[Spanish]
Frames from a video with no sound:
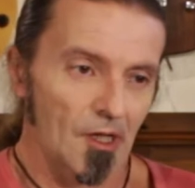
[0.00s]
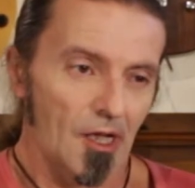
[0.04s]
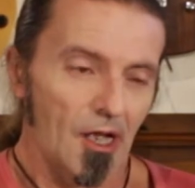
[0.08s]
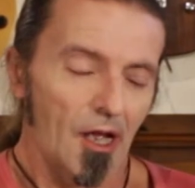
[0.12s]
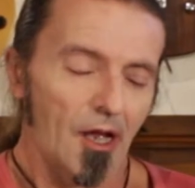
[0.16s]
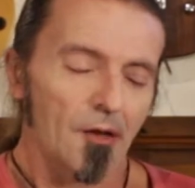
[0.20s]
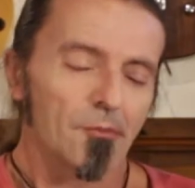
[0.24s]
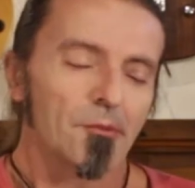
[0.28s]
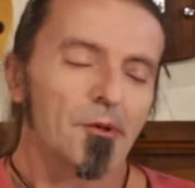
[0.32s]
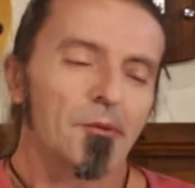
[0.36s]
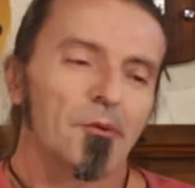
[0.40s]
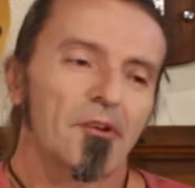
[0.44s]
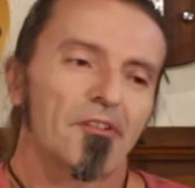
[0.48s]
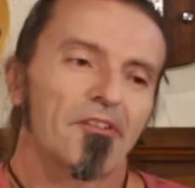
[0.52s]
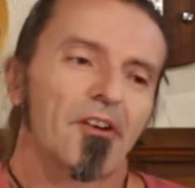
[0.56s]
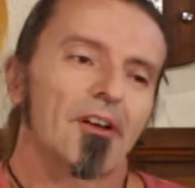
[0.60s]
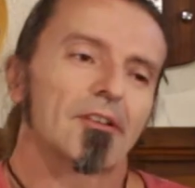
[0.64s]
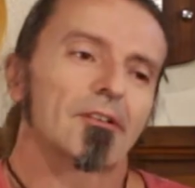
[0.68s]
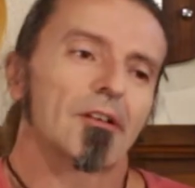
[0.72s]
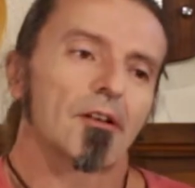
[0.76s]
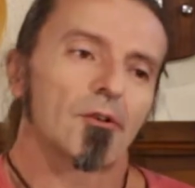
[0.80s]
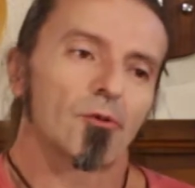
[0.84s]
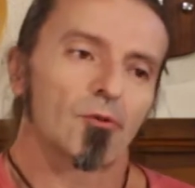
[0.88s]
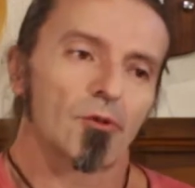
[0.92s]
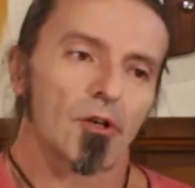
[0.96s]
a mí me
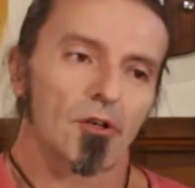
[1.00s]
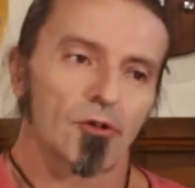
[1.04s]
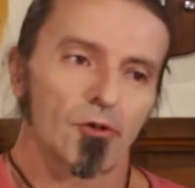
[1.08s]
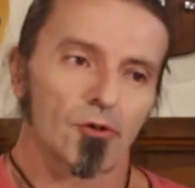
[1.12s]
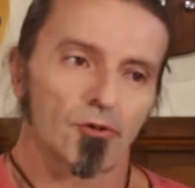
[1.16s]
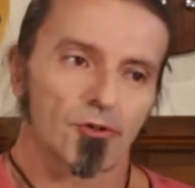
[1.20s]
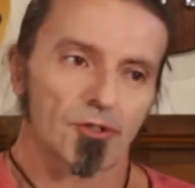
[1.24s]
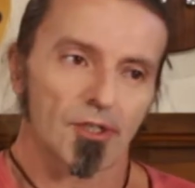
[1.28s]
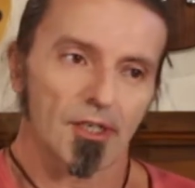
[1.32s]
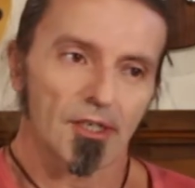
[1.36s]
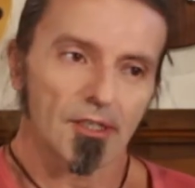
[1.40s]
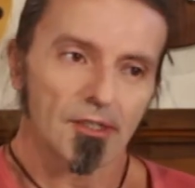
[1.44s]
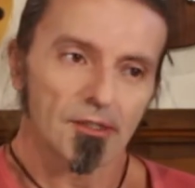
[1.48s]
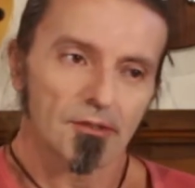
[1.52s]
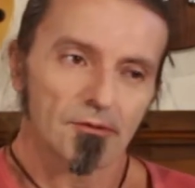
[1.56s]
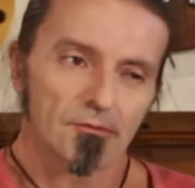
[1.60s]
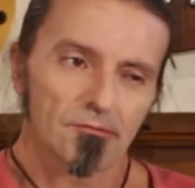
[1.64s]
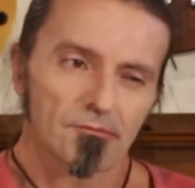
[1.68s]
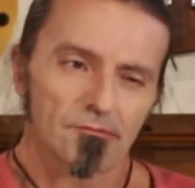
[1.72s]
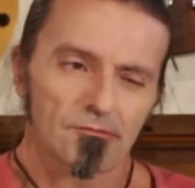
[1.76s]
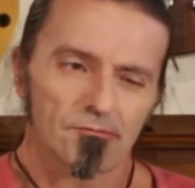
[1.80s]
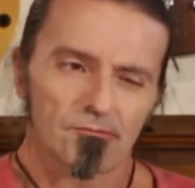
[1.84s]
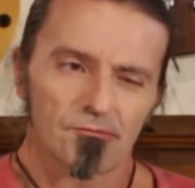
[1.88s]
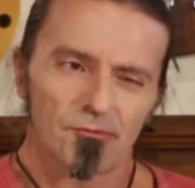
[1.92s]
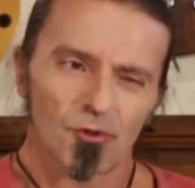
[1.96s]
falta alguna cosa, ¿eh?
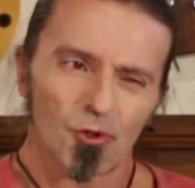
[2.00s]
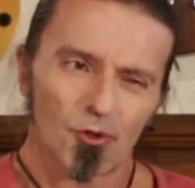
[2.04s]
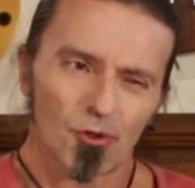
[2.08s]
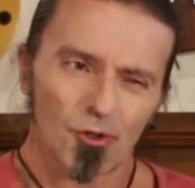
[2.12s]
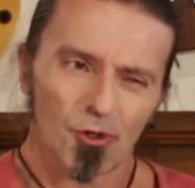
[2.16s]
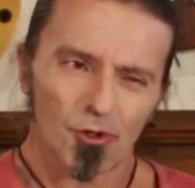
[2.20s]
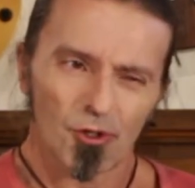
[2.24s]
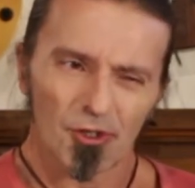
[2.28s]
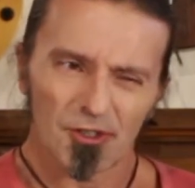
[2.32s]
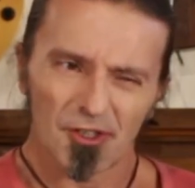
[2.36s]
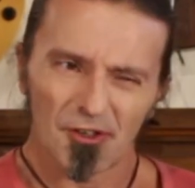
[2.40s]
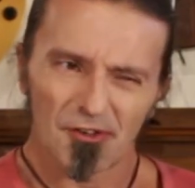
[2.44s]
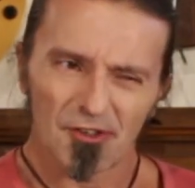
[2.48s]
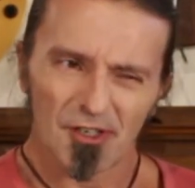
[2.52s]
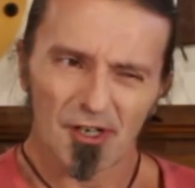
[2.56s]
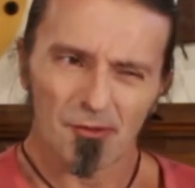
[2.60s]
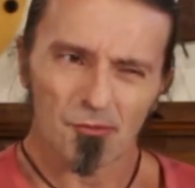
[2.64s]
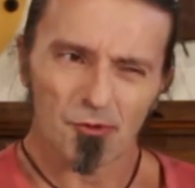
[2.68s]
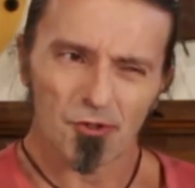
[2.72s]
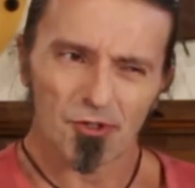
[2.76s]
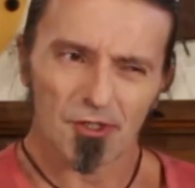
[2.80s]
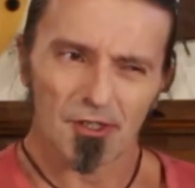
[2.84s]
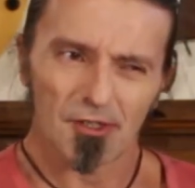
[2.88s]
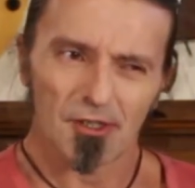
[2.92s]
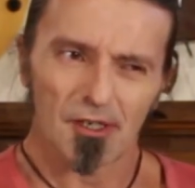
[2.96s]
Yo creo que
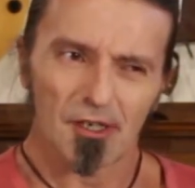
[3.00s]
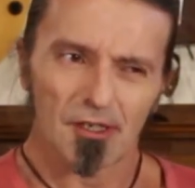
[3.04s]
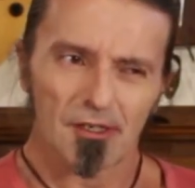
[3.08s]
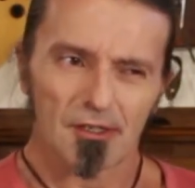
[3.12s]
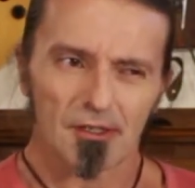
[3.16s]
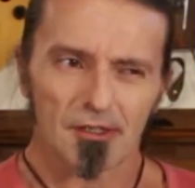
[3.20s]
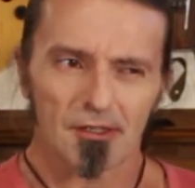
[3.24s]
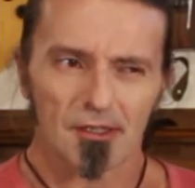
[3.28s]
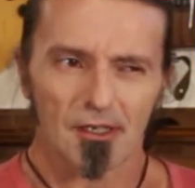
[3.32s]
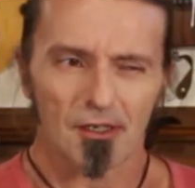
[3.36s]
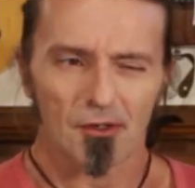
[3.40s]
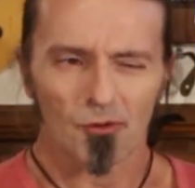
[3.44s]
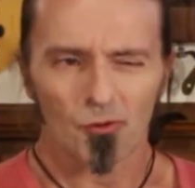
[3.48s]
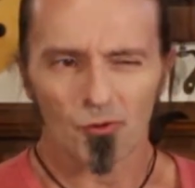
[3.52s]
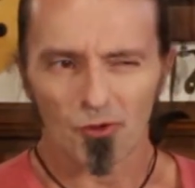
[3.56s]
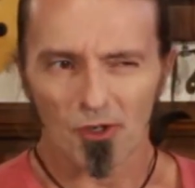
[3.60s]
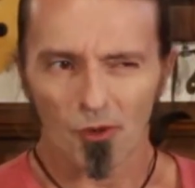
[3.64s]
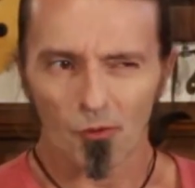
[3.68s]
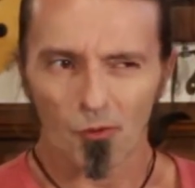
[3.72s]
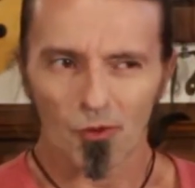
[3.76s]
tendríamos que darle alguna